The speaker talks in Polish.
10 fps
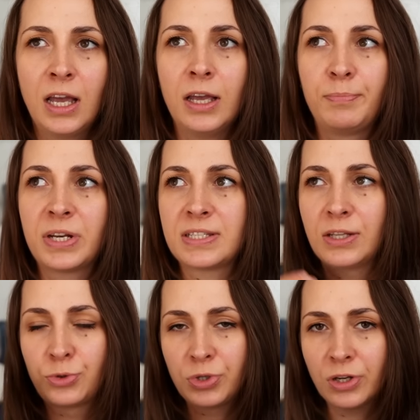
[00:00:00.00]
e,
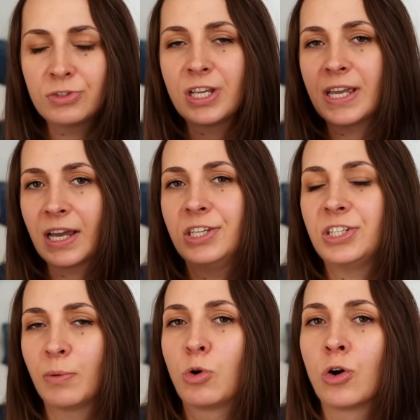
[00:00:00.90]
prezentujące jakiś
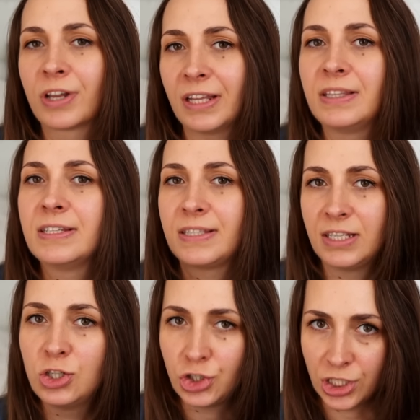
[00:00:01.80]
tam konkretny
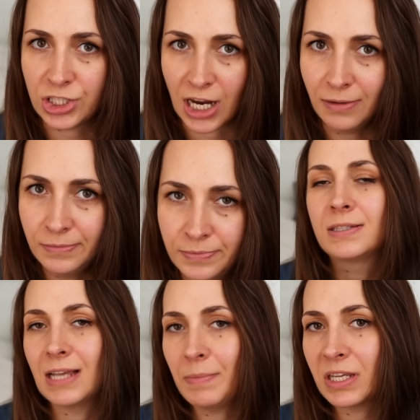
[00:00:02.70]
styl życia,
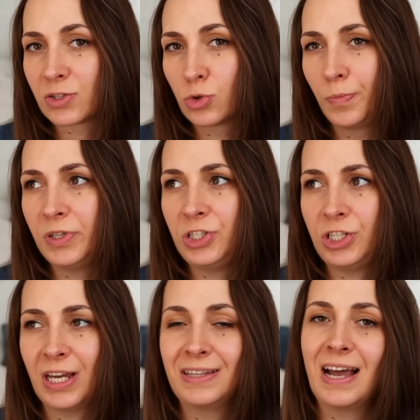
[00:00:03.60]
zamiast kupić się